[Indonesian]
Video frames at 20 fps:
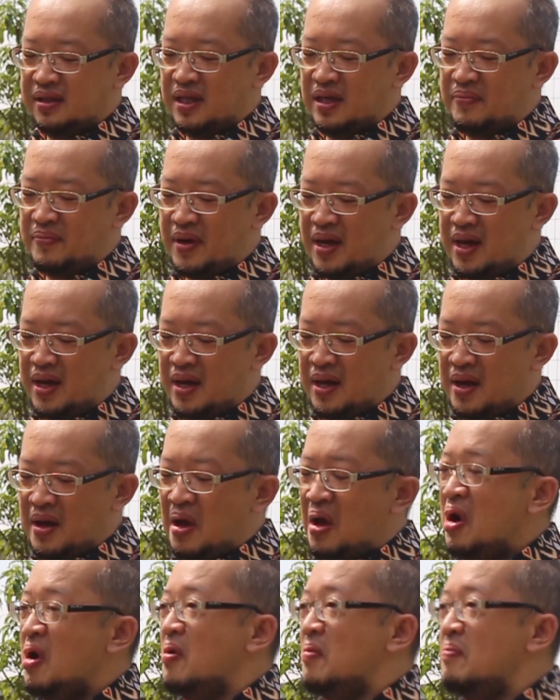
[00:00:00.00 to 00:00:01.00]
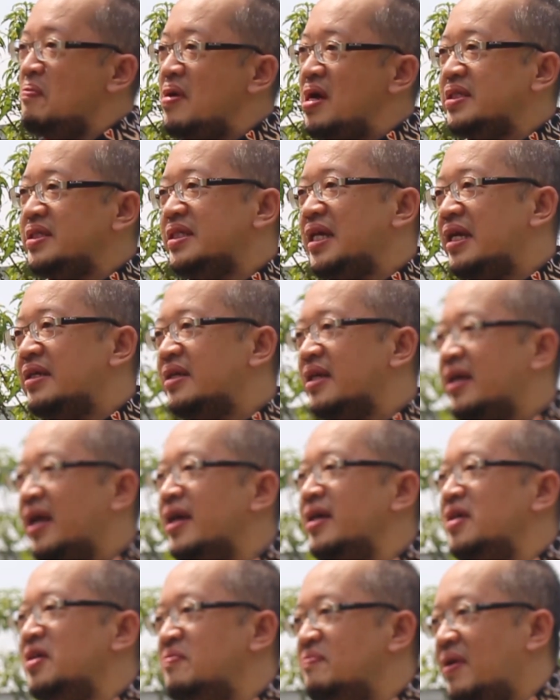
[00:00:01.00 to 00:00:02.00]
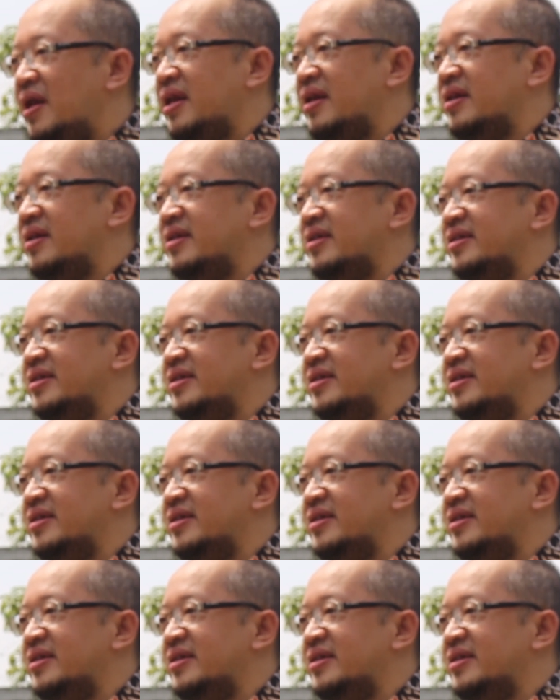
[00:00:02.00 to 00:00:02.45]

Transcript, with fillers: tema Masih adakah iman?